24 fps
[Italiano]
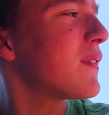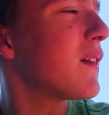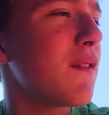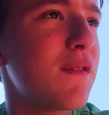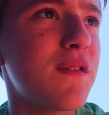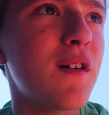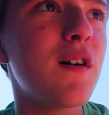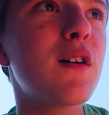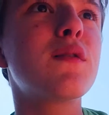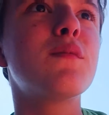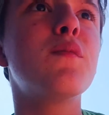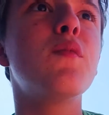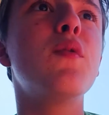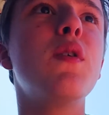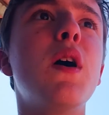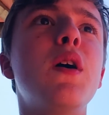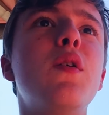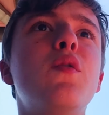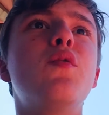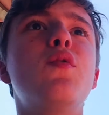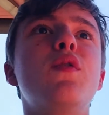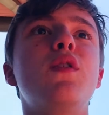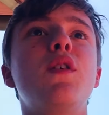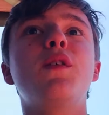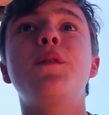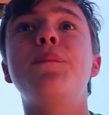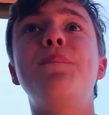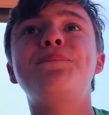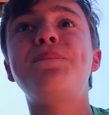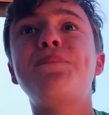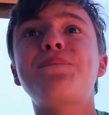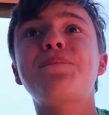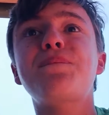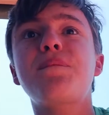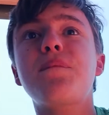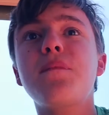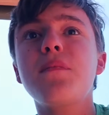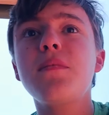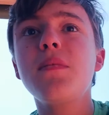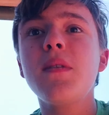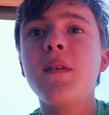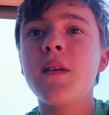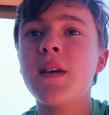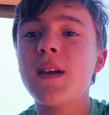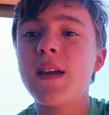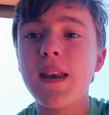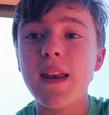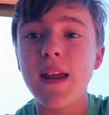Formula 1
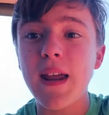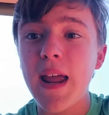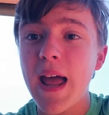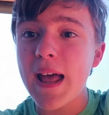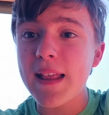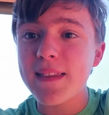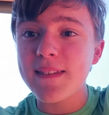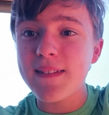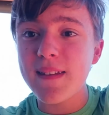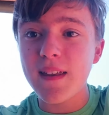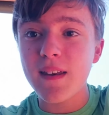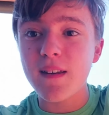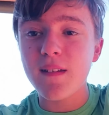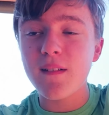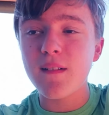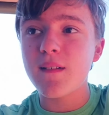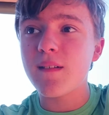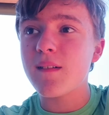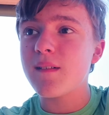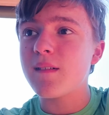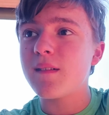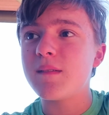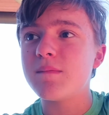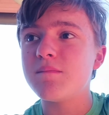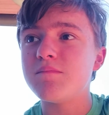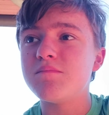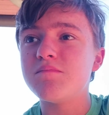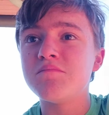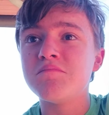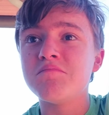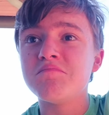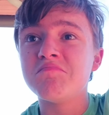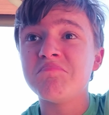che ragazzi hanno